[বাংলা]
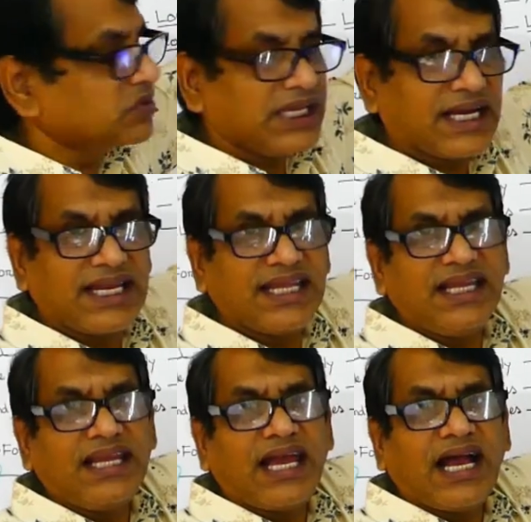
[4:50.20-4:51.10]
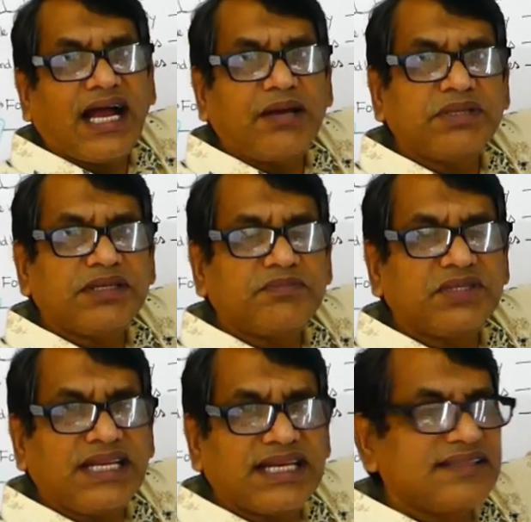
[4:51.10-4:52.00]
কিন্তু এখানে আমি
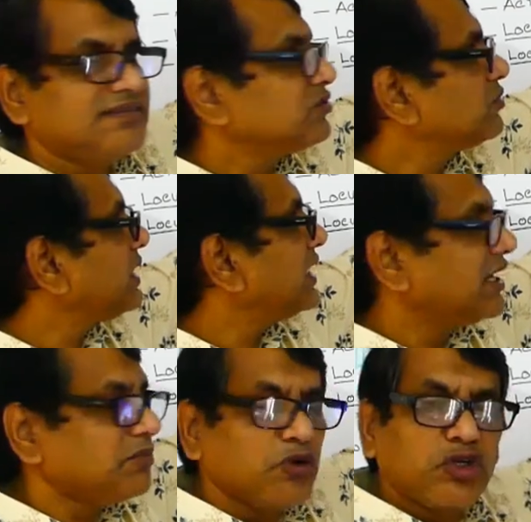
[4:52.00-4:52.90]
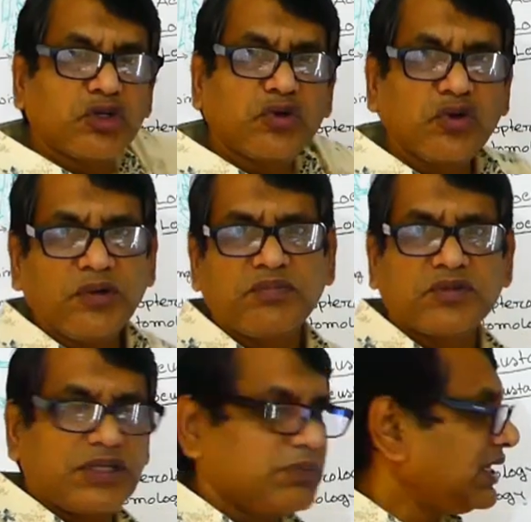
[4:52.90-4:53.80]
লিখে দিচ্ছি তোমরা এই বৈশিষ্ট্যগুলো
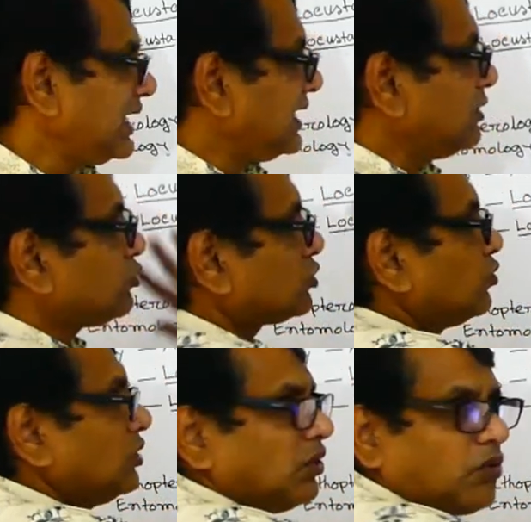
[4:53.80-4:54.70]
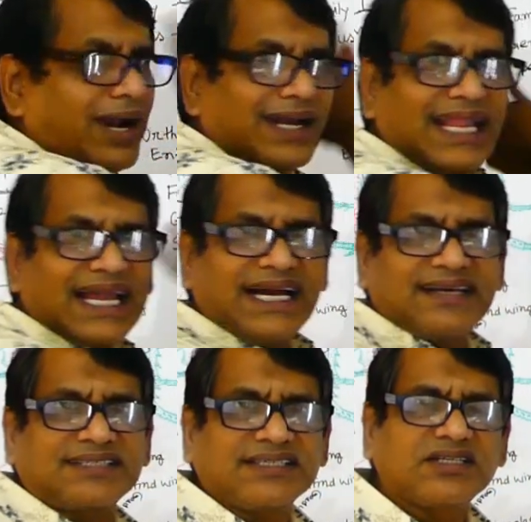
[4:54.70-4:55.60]
মানে এখানে যতগুলো ওয়ার্ড লেখা
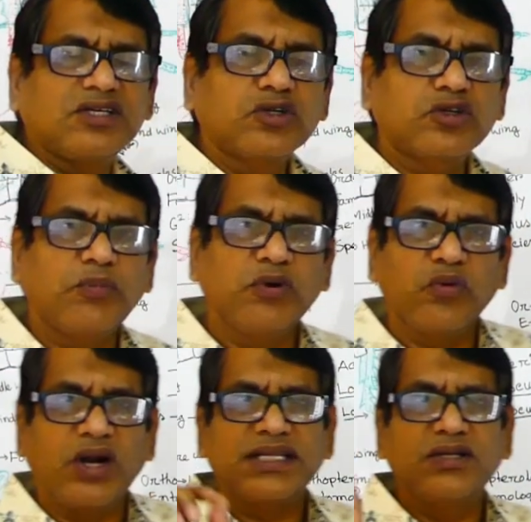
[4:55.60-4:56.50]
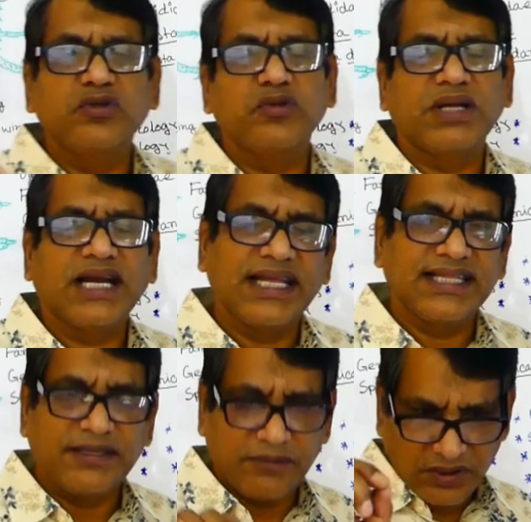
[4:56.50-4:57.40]
আছে সবগুলো ওয়ার্ড কিন্তু তোমরা
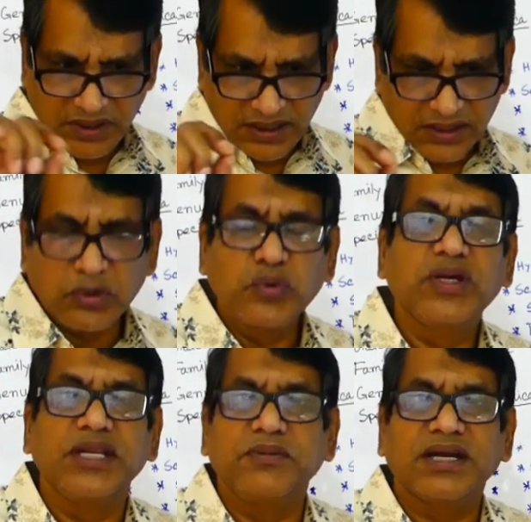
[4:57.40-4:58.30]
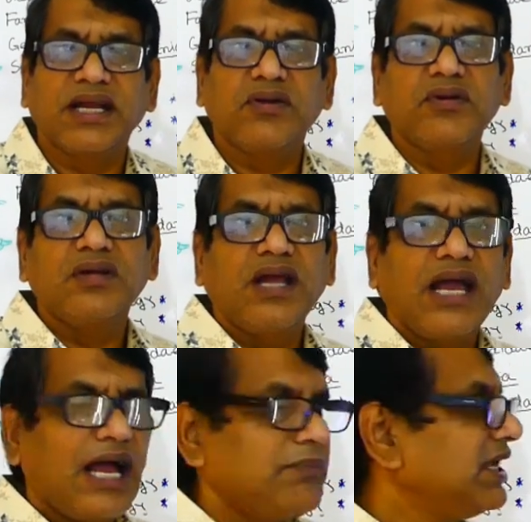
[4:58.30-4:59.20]
খাতায় একটু টুকে নিবে কারণ
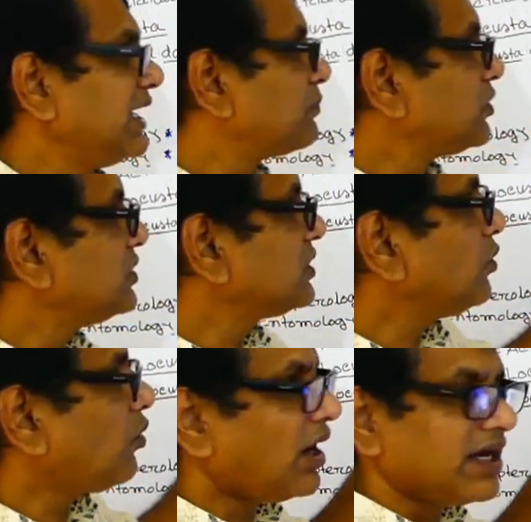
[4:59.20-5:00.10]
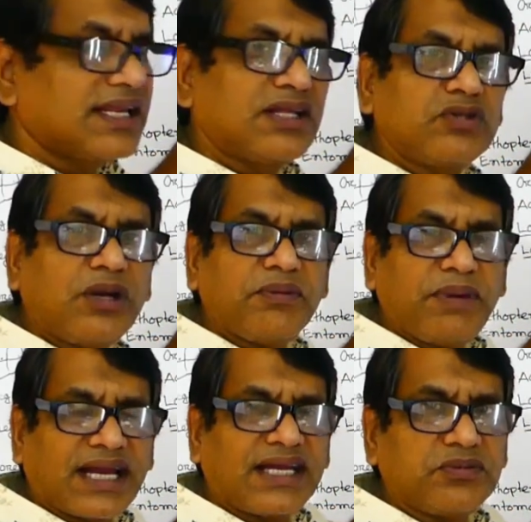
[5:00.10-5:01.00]
আমি এই প্রত্যেকটা ওয়ার্ডের কিন্তু আমি
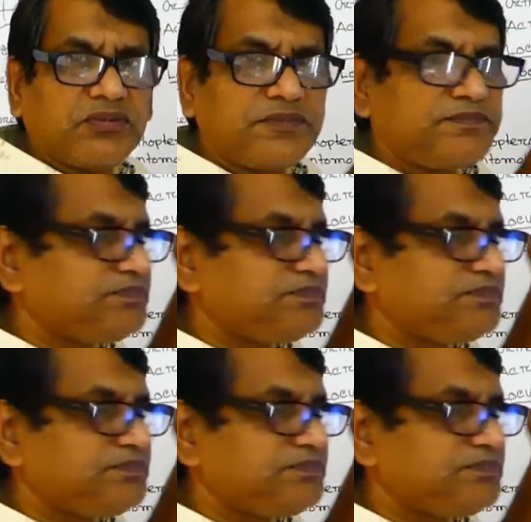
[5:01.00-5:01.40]
ব্যাখ্যা দেব